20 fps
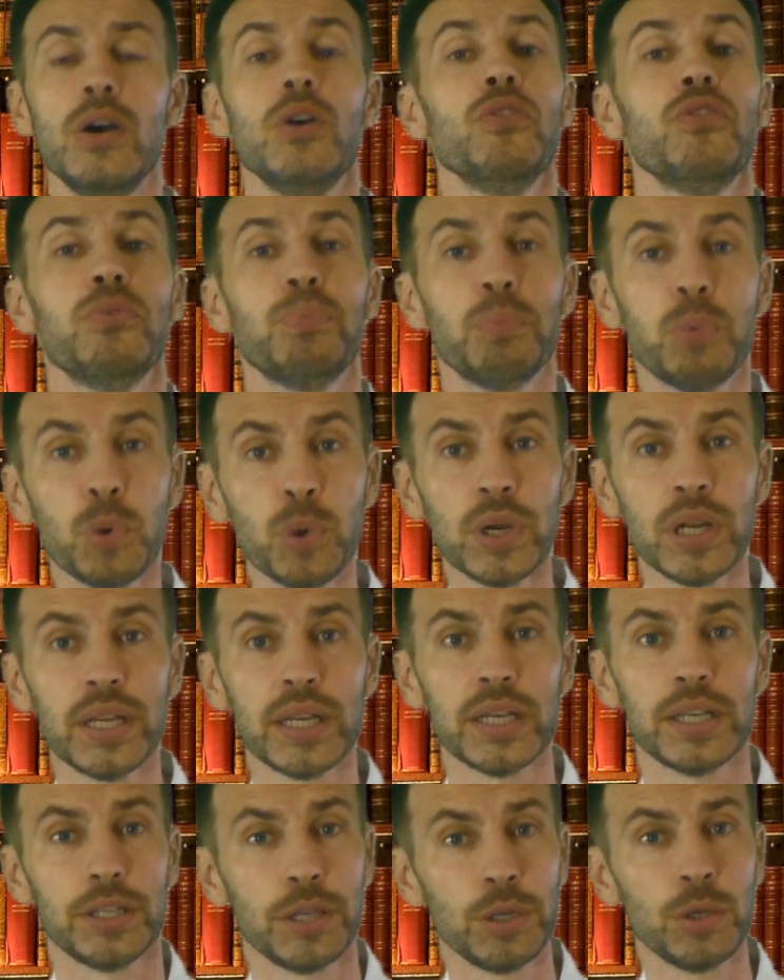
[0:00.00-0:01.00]
В
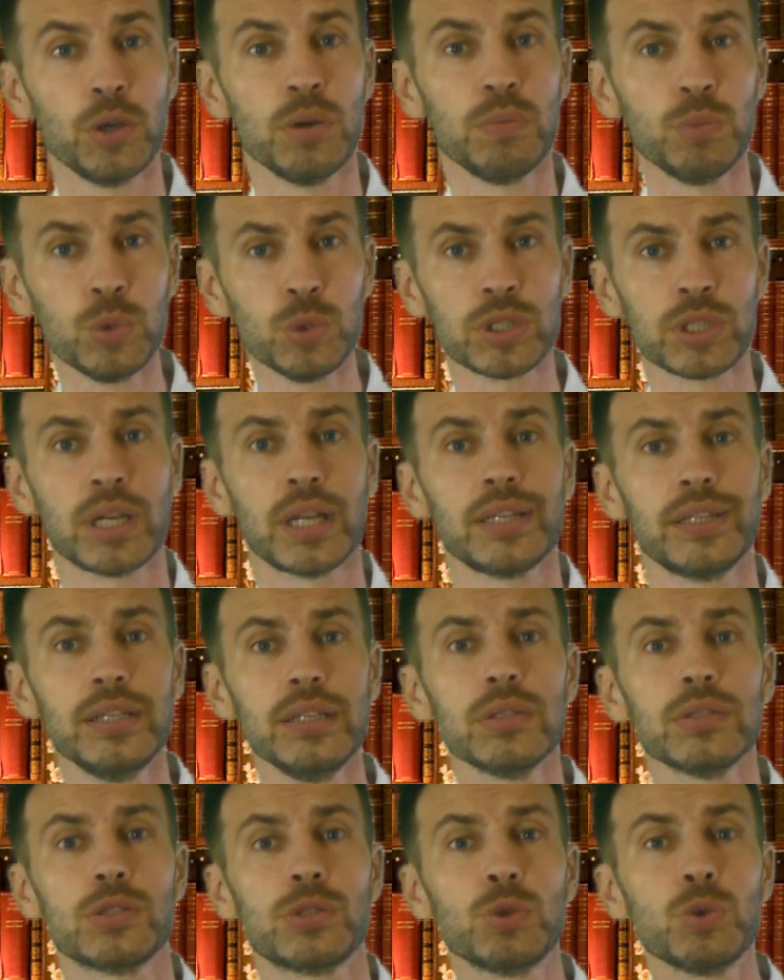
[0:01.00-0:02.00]
поле ее муж
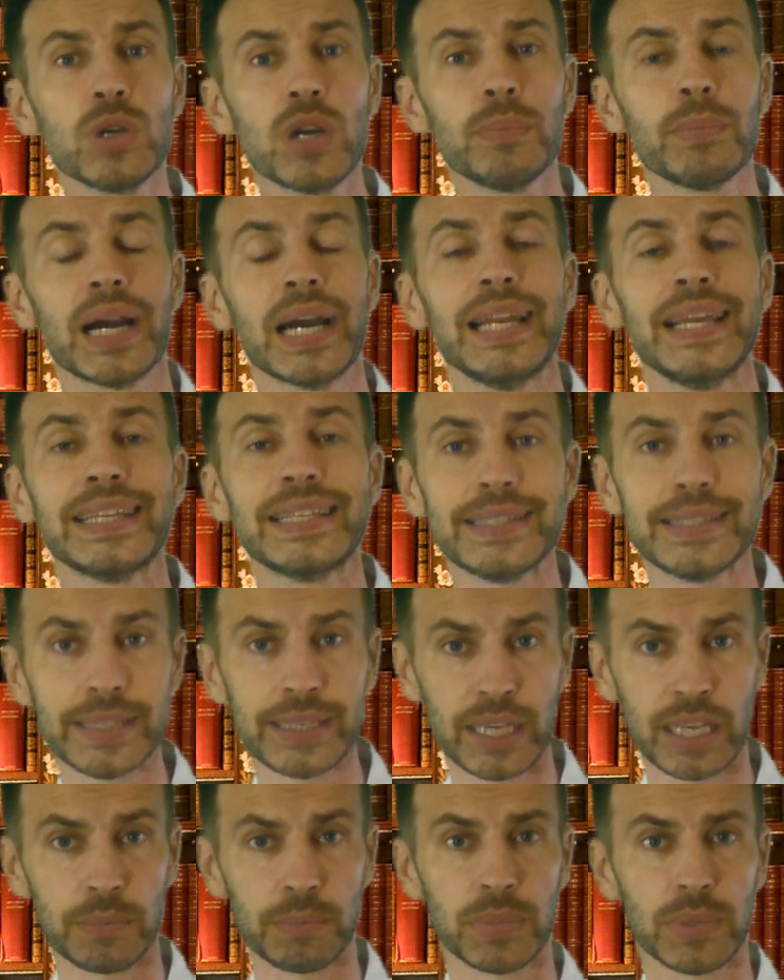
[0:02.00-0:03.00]
ходил с другом
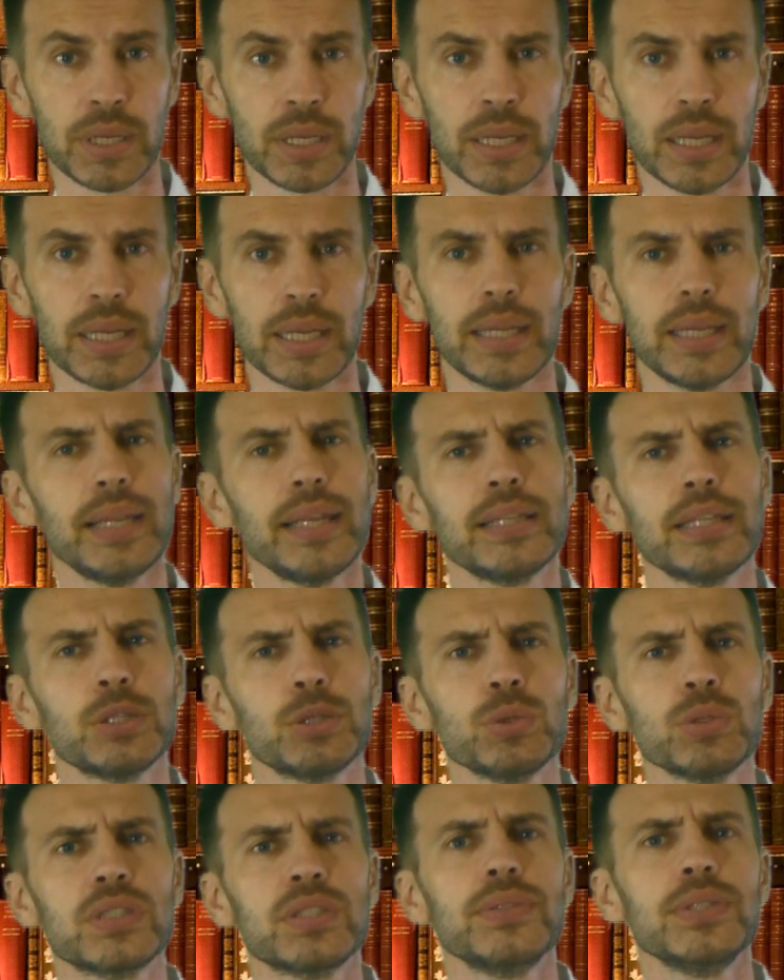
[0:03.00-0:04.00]
Алексеем. Это
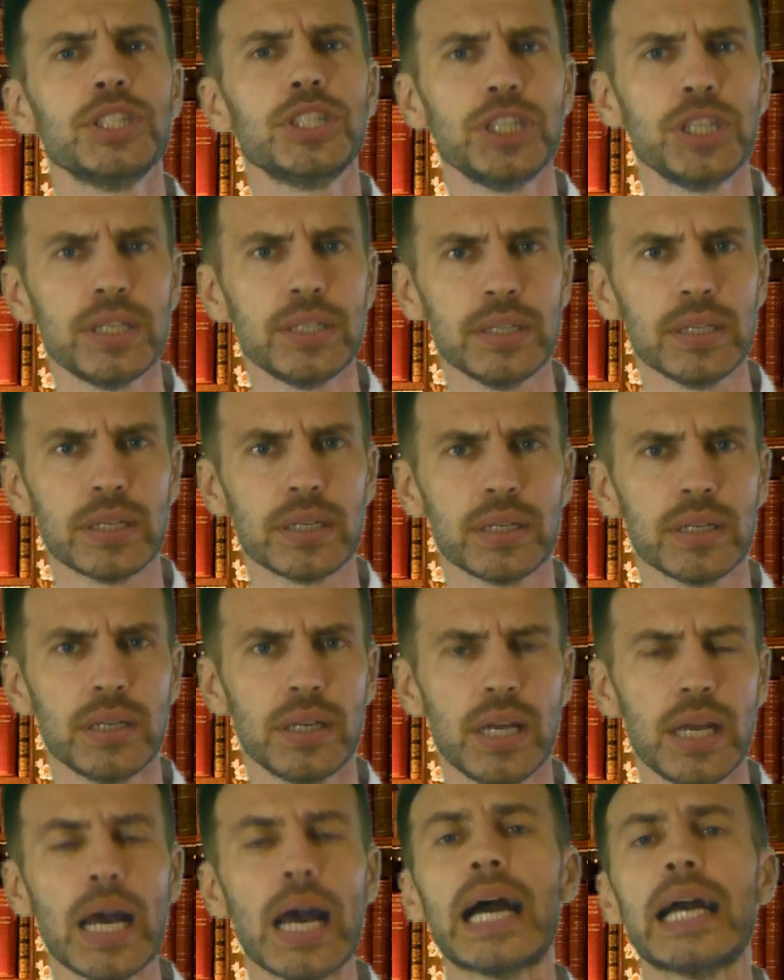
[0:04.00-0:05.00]
тот священник –
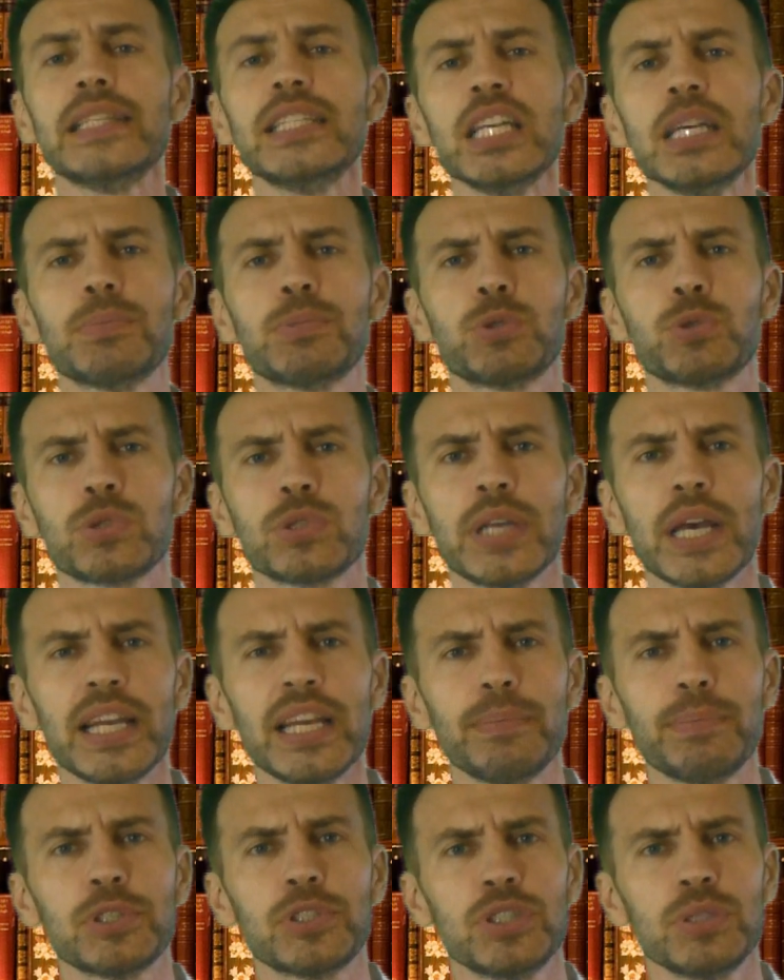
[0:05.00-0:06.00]
они
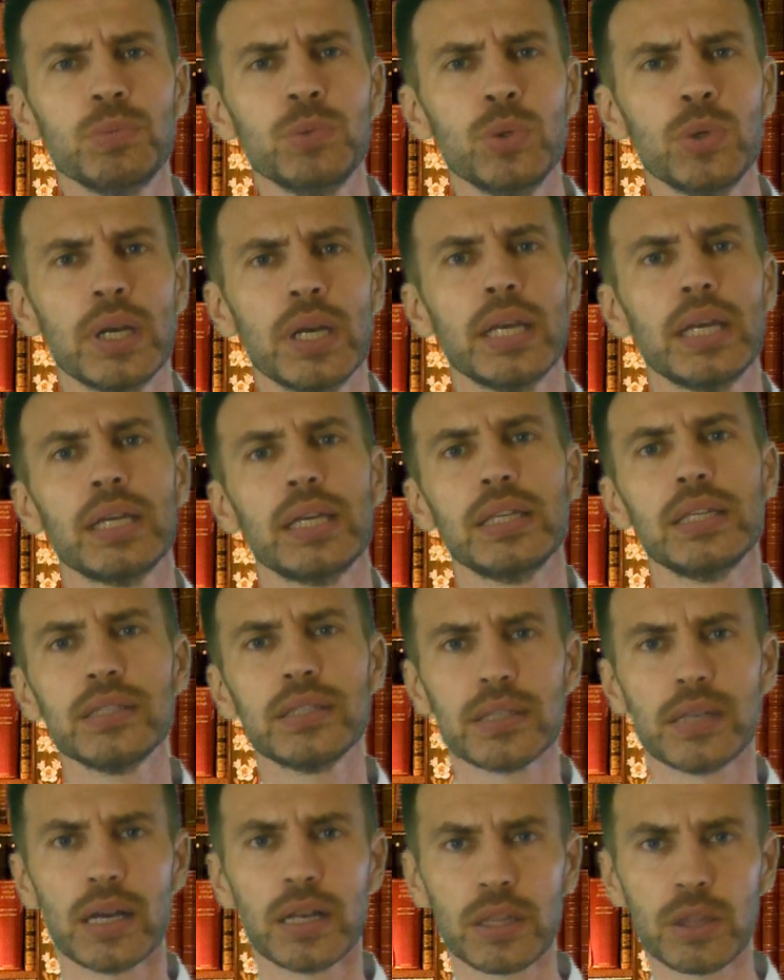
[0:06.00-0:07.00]
обсуждали, почему
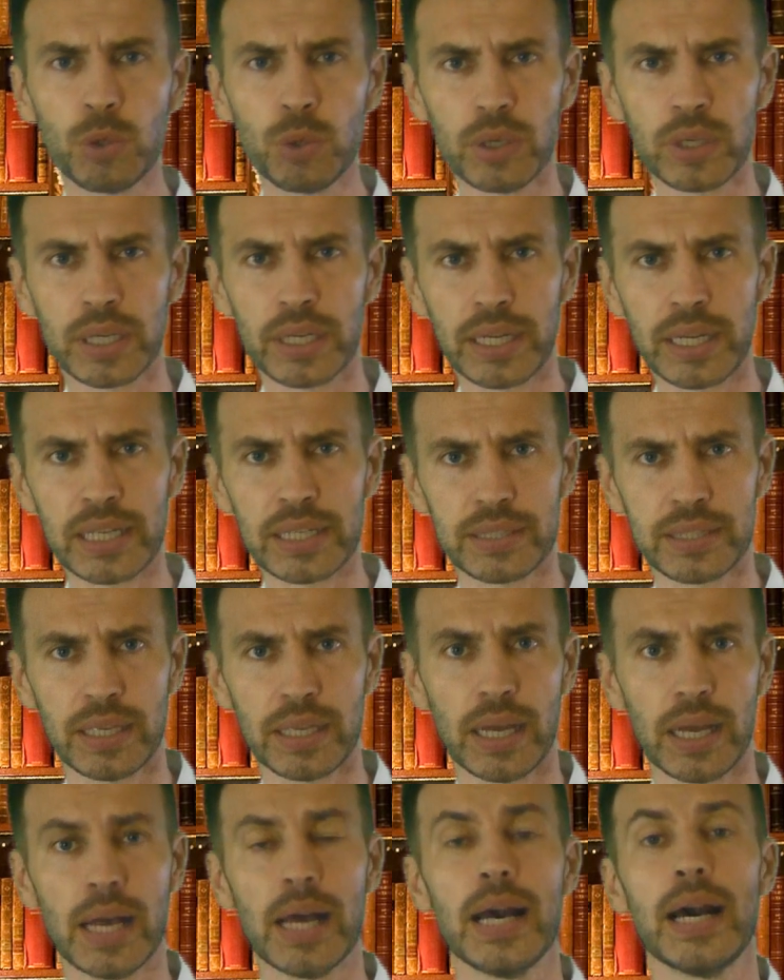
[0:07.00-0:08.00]
из одной
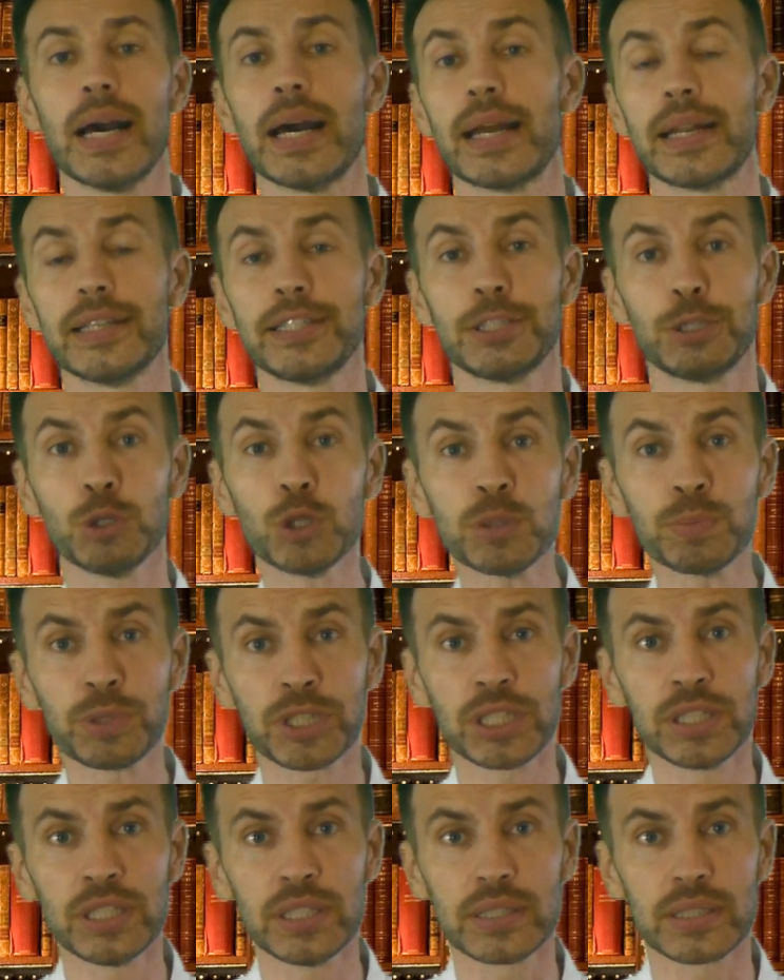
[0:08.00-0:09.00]
грязи растет
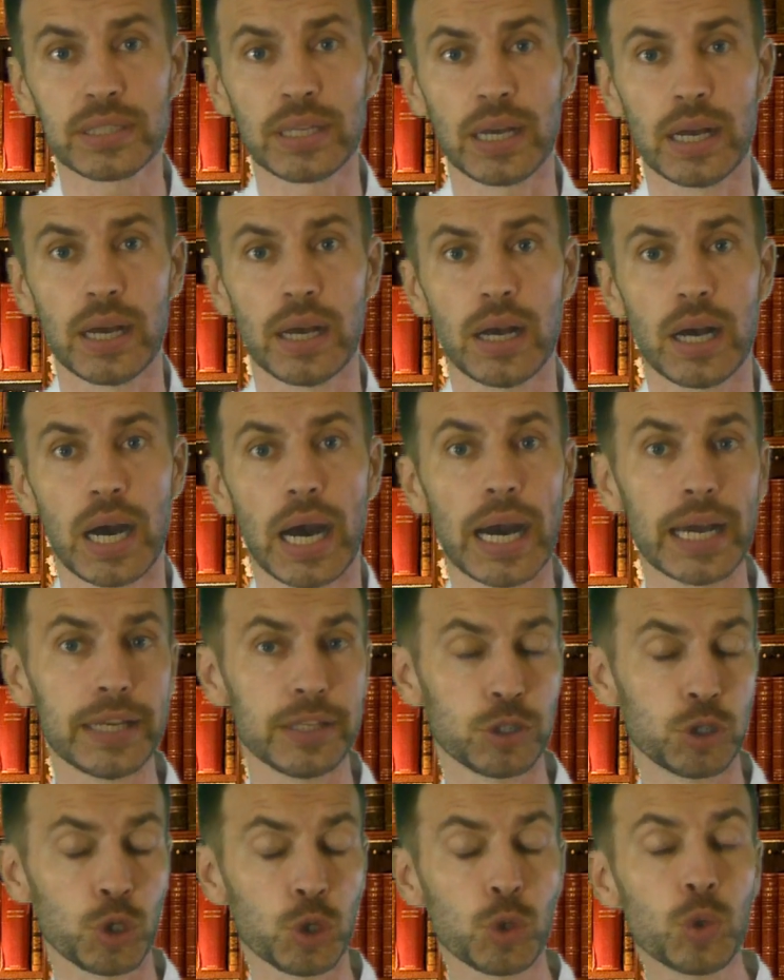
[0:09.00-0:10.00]
пшеница, а
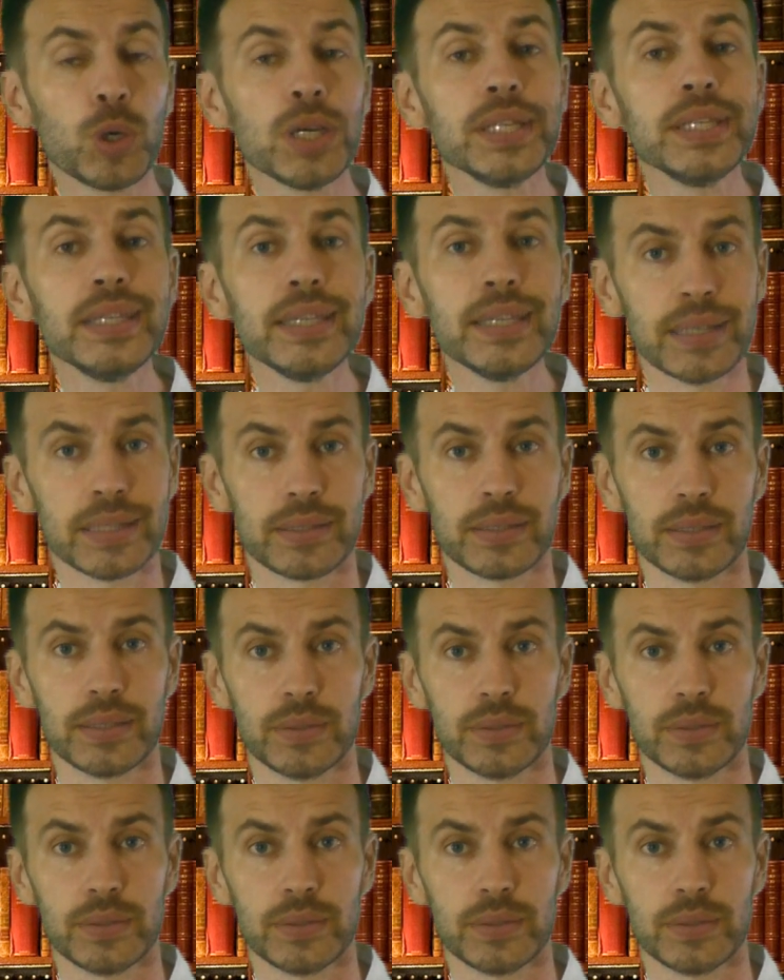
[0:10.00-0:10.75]
из другой нет.